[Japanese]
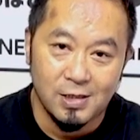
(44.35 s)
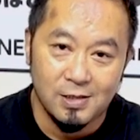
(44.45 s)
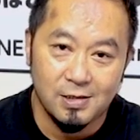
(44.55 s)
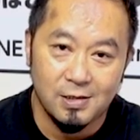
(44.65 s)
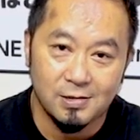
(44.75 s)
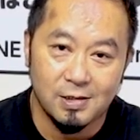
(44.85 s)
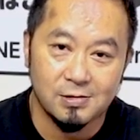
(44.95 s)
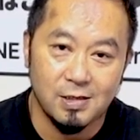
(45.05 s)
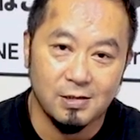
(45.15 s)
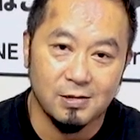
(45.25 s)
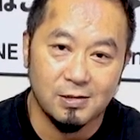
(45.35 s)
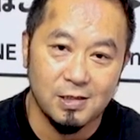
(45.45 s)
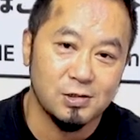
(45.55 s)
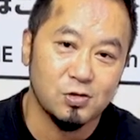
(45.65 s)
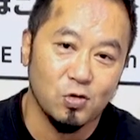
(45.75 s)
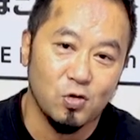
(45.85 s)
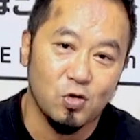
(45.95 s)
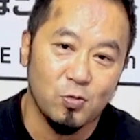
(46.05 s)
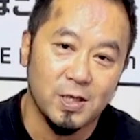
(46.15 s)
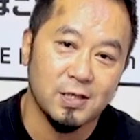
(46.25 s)
えー、たくさんゲスト
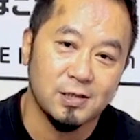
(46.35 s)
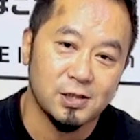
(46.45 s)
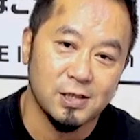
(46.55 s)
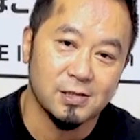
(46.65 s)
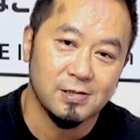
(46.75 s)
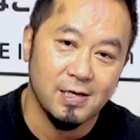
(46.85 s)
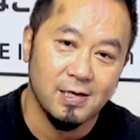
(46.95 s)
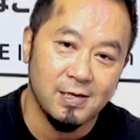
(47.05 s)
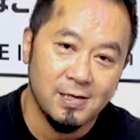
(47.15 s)
をお招きしてですね、